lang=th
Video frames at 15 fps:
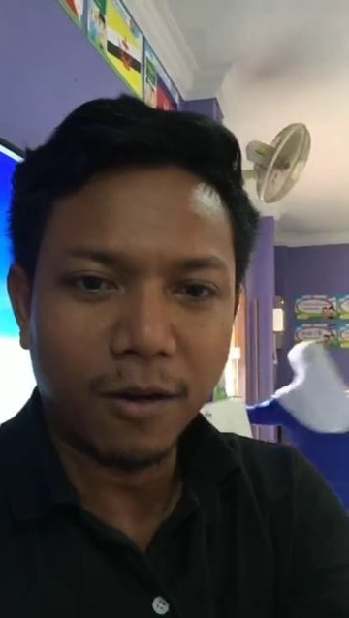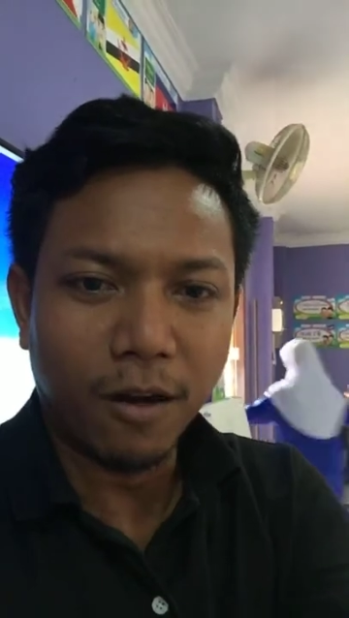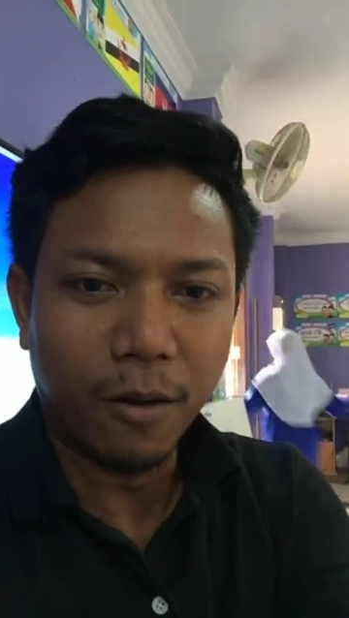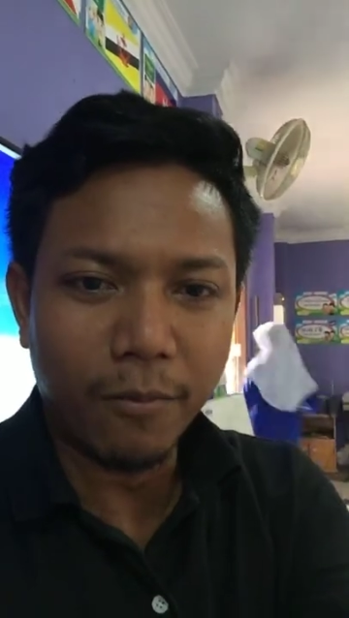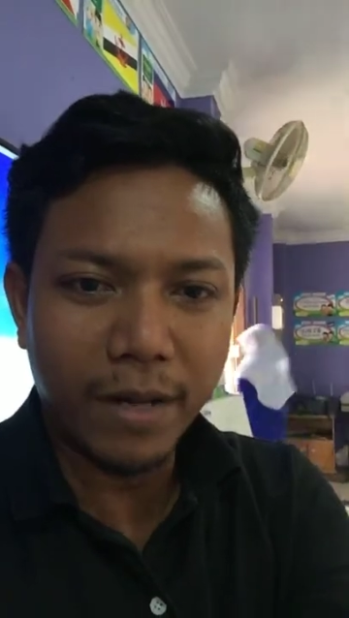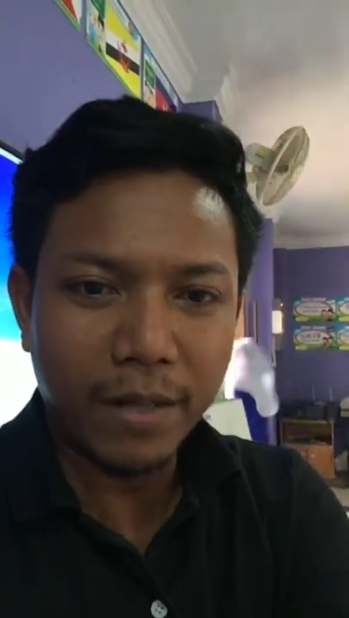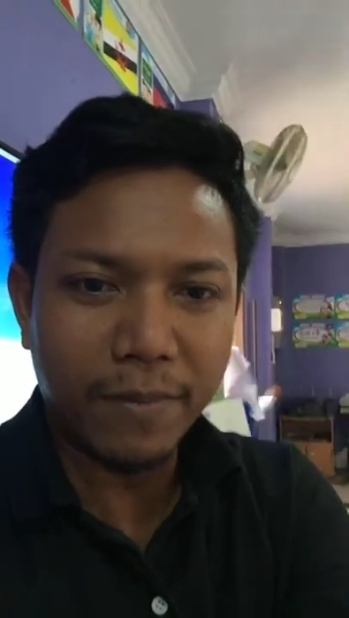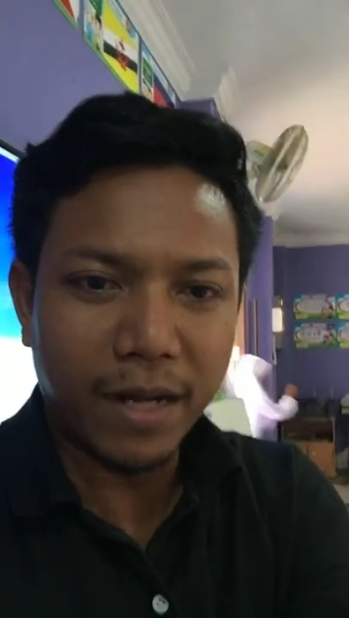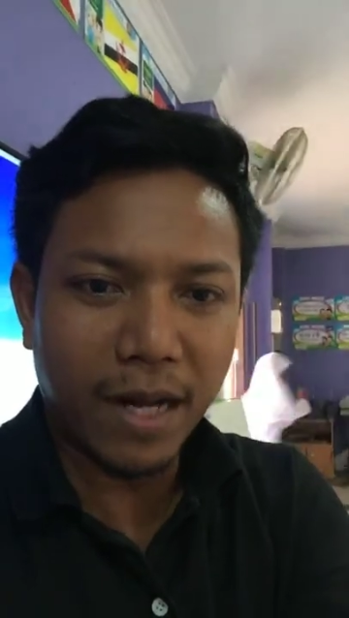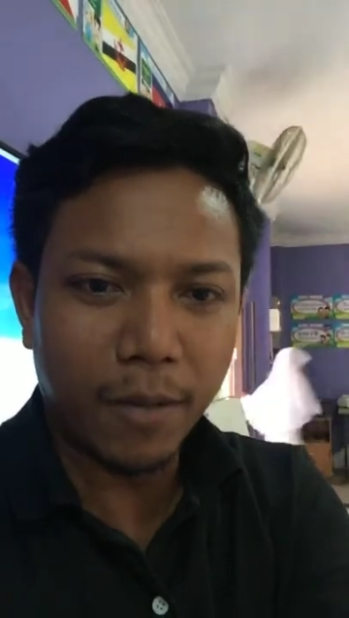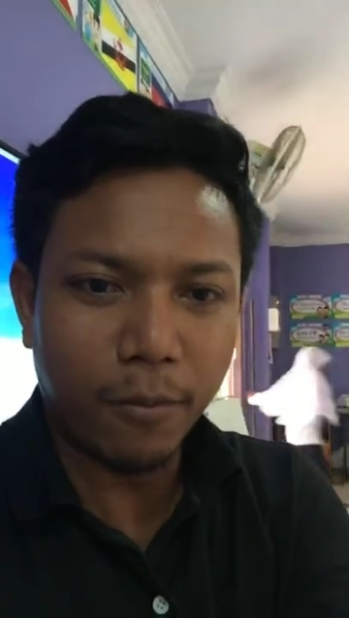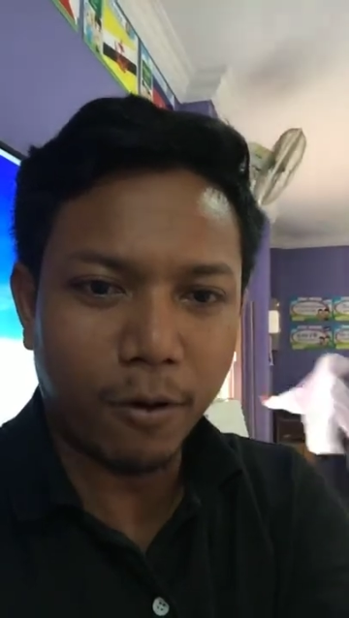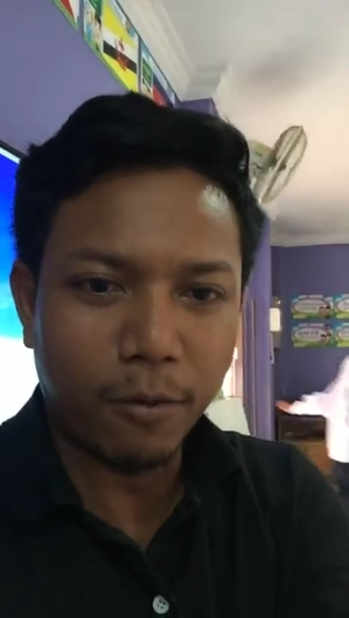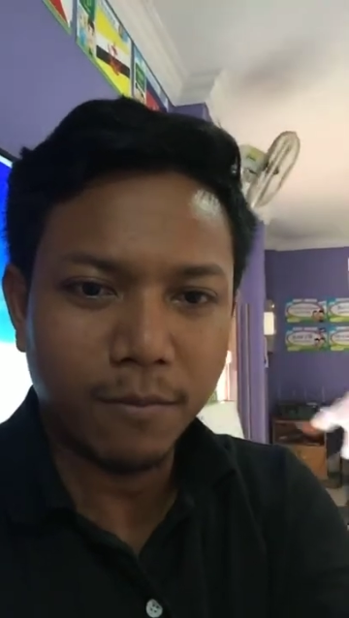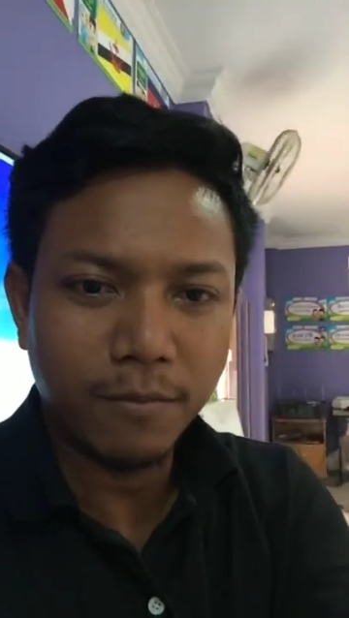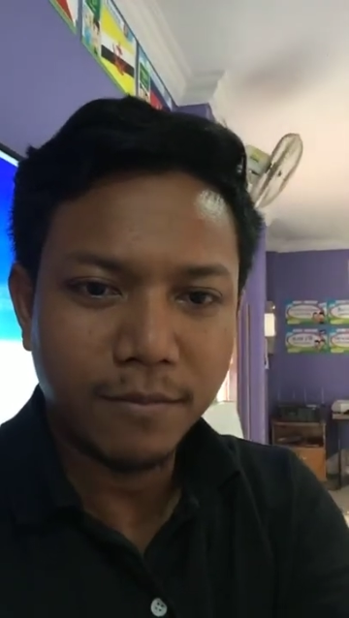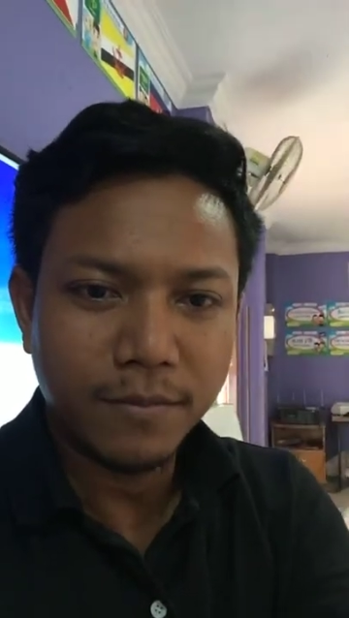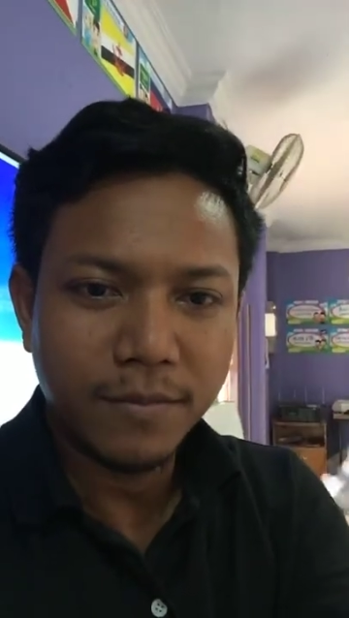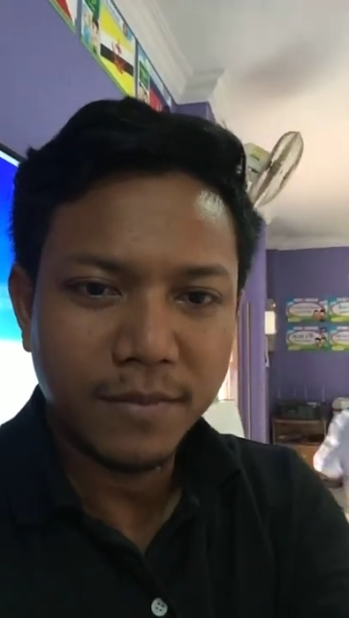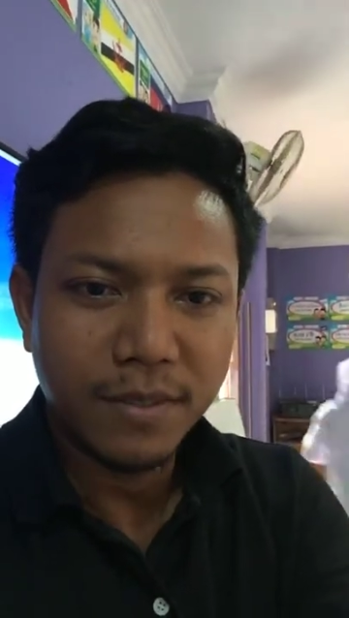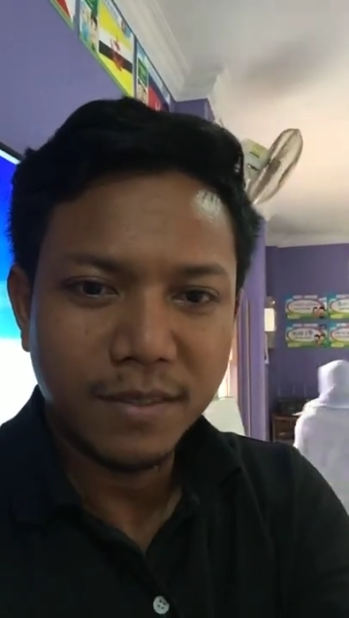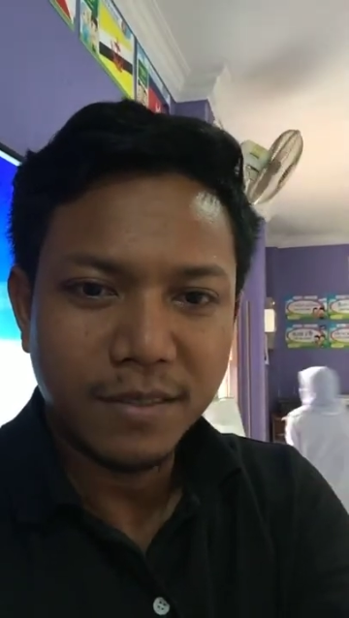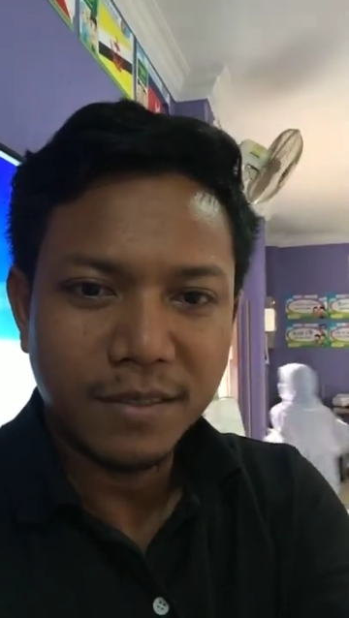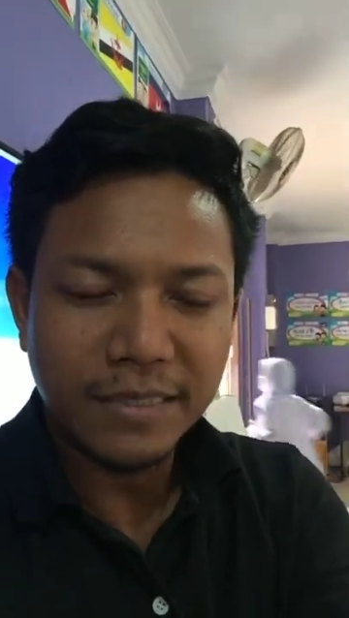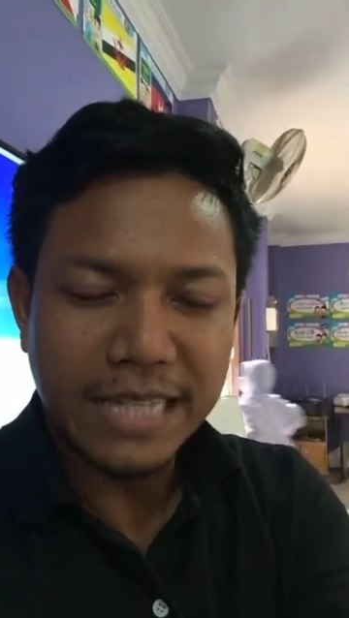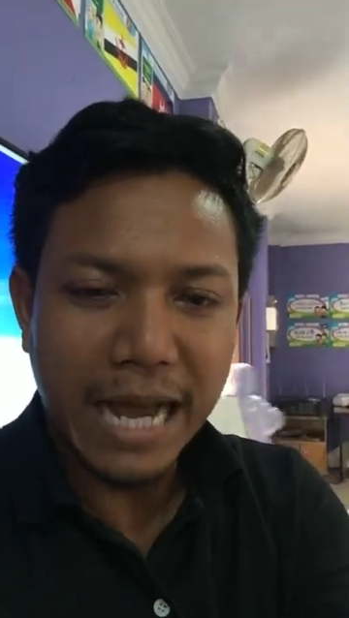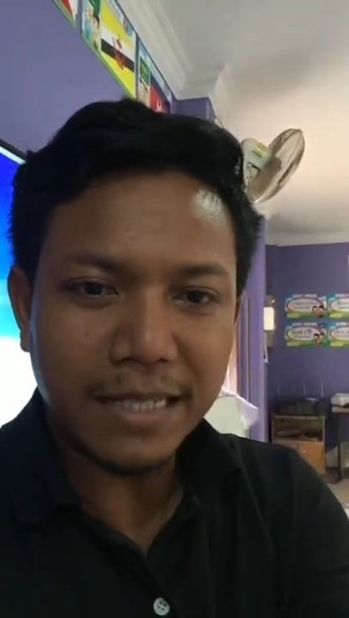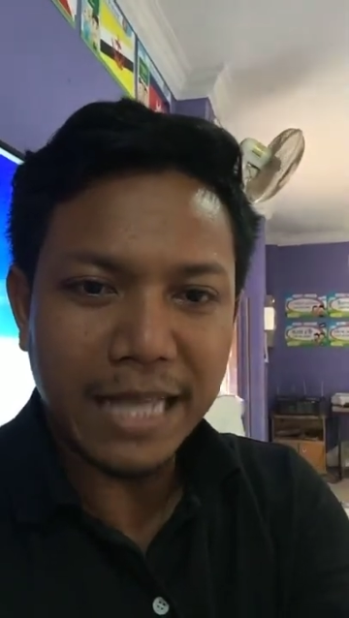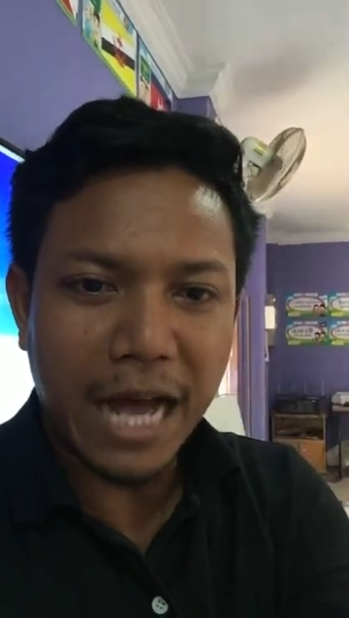คอมเมนต์มาครับผมอยาก